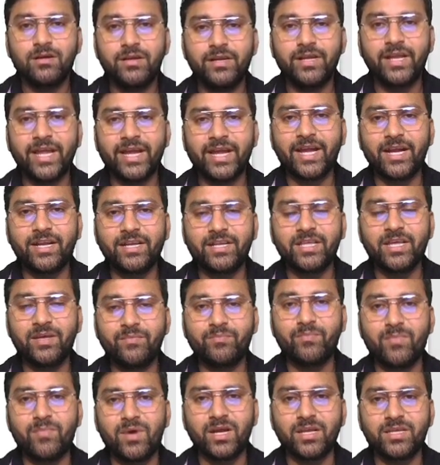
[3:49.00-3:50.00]
নেগেটিভ
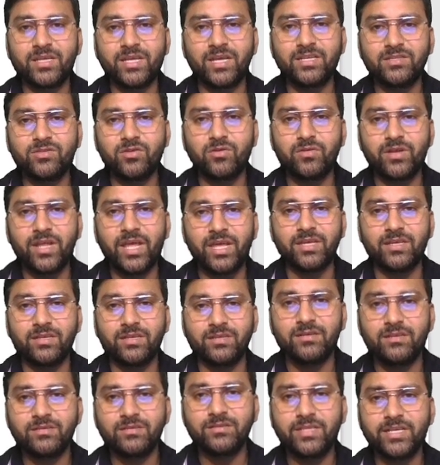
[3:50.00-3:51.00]
মার্কিং তো নেই
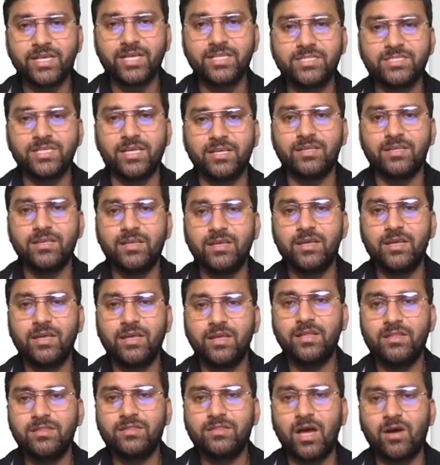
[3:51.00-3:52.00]
ঠিক আছে
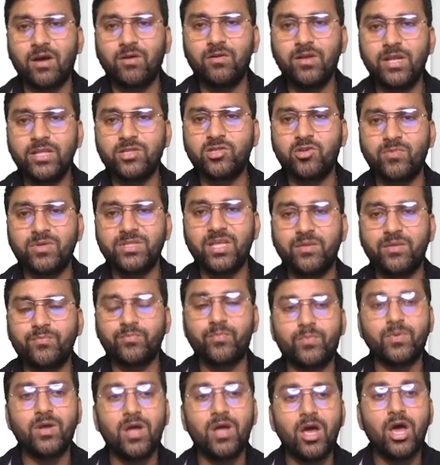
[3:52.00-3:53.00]
তাহলে তোমাদের
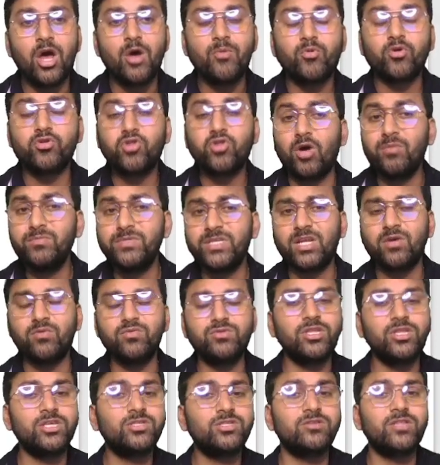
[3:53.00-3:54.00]
প্রথম যেটা
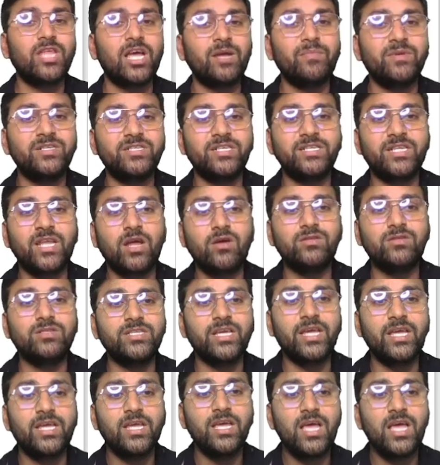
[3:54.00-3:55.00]
উদ্দেশ্য থাকবে সেটা হচ্ছে
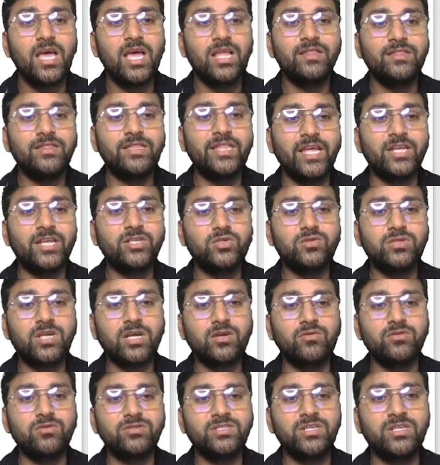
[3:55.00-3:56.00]
দেড়শোটা
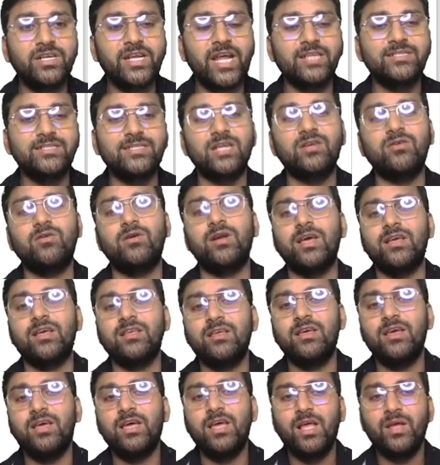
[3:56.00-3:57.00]
কোশ্চেনারি অ্যান্সার করা
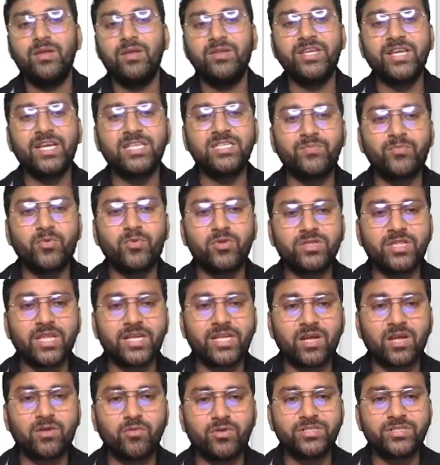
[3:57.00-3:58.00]
ঠিক আছে
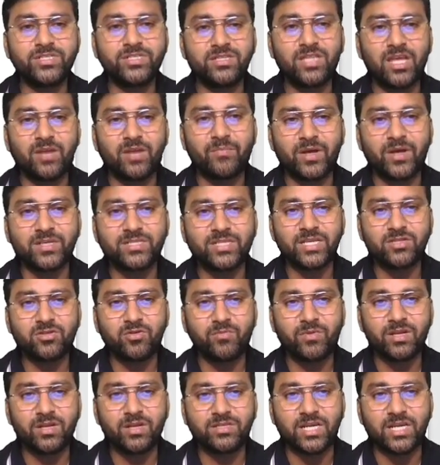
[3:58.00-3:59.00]
প্রত্যেকটা কোয়েশ্চেন তার পাশে
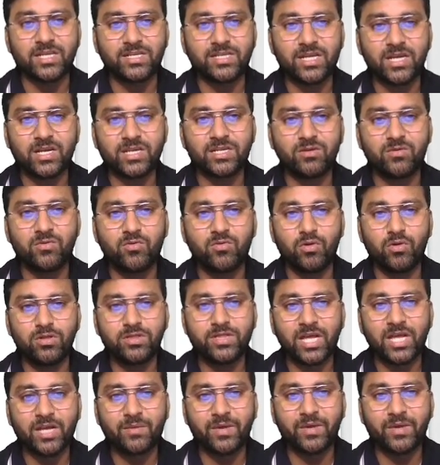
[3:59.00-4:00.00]
তোমার চারটা গোল
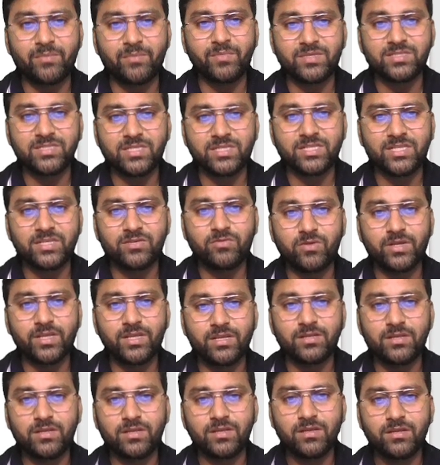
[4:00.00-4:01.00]
থাকবে বি সি ডি করে
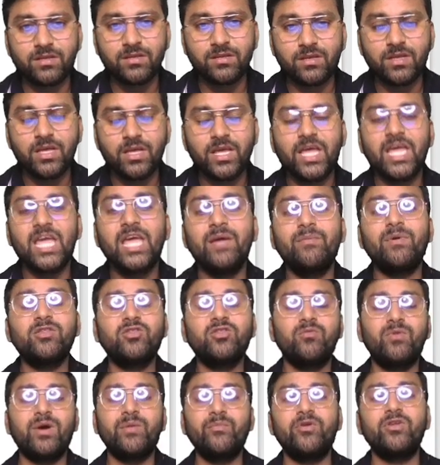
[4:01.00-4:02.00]
এবার
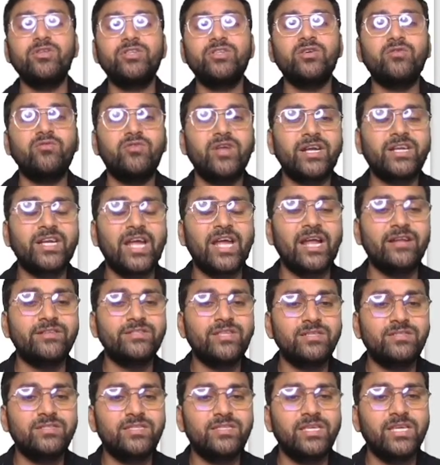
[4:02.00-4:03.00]
তোমার মনে হচ্ছে কোনো একটা
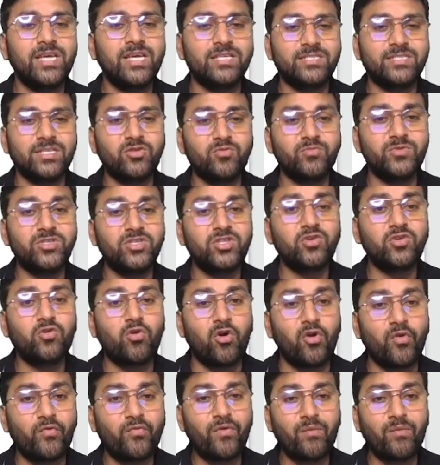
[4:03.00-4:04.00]
অ্যান্সার সি আছে তুমি যদি
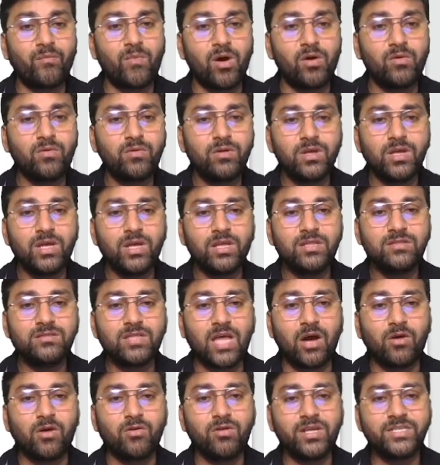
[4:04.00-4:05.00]
কনফার্ম হও
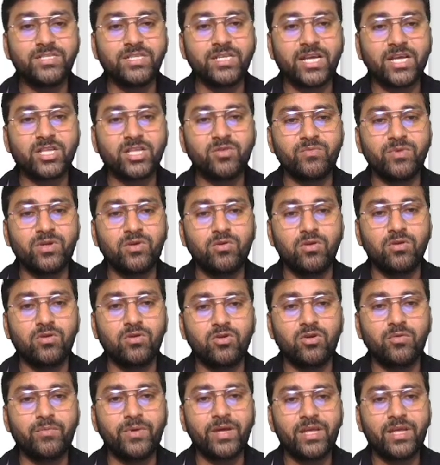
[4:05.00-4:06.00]
তাহলে সেটাকে তুমি গোল
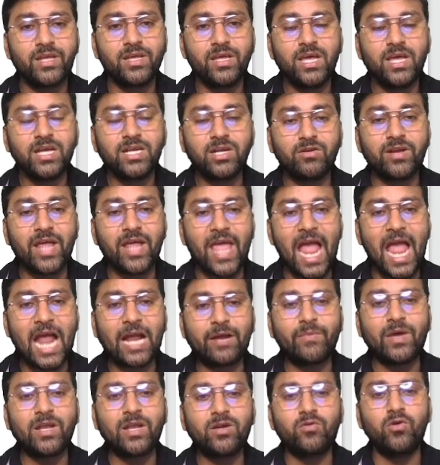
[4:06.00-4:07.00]
করবে কারণ
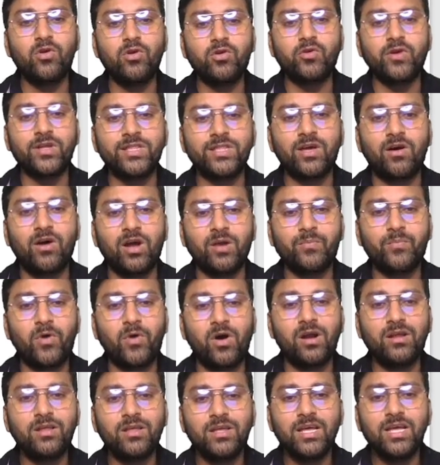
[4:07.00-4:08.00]
একবার গোল করে দেওয়ার পর
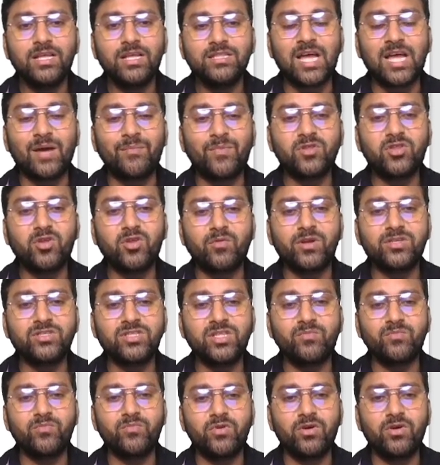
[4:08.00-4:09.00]
তারপর তোমার যদি
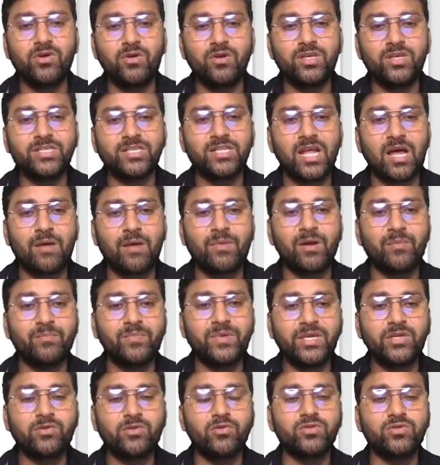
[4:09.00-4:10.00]
মনে হলো যে না আমার বি
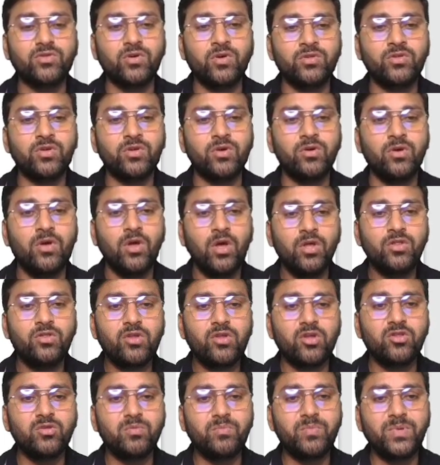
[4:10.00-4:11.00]
করতে হতো
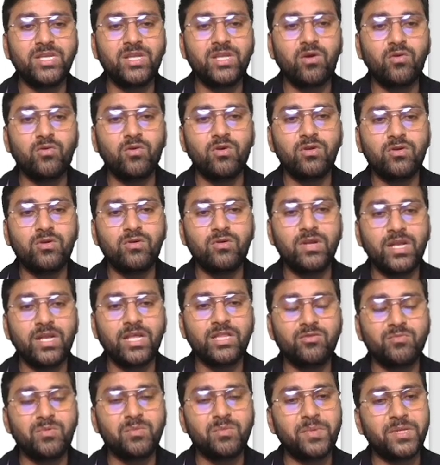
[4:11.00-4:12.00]
তখন তুমি বিটাও গোল করলে
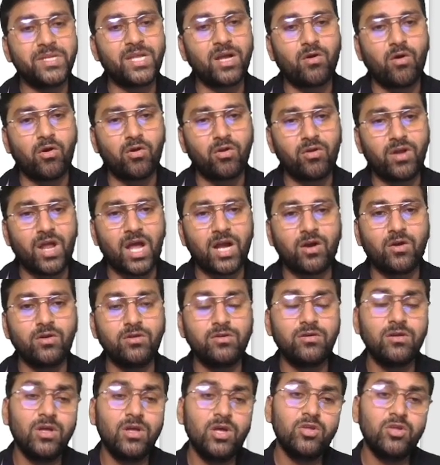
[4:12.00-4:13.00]
তুমি বিটা করো না করো
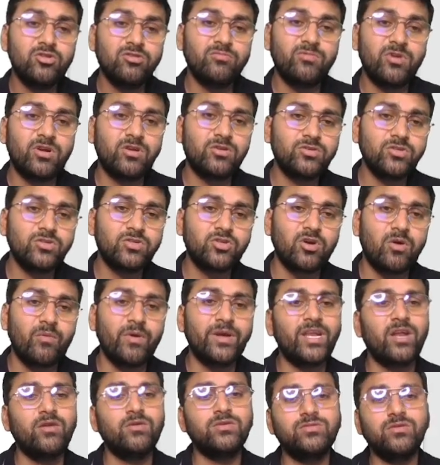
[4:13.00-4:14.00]
তোমার শুধু
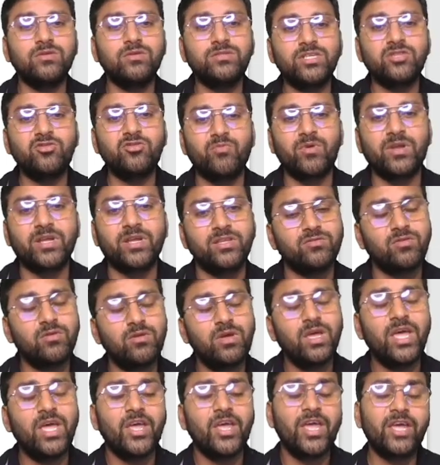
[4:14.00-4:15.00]
সময়টা নষ্ট হচ্ছে তোমার কিন্তু
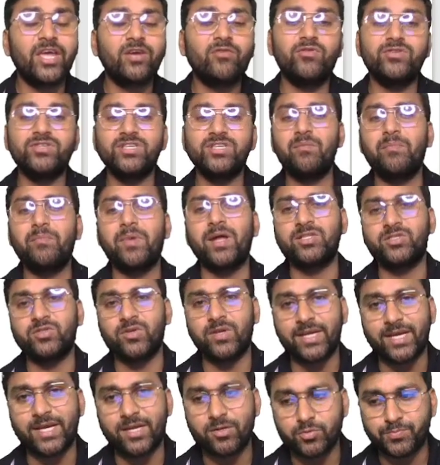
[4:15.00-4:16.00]
এই কোয়েশনে বাদ
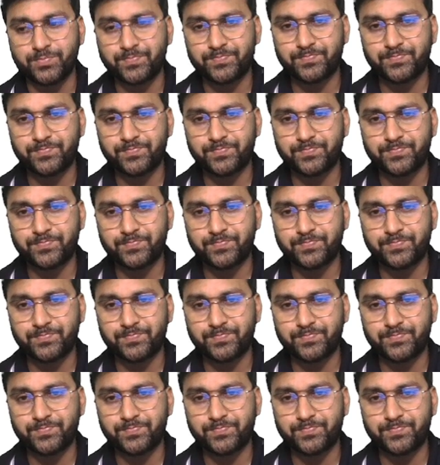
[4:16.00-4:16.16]
চলে গেল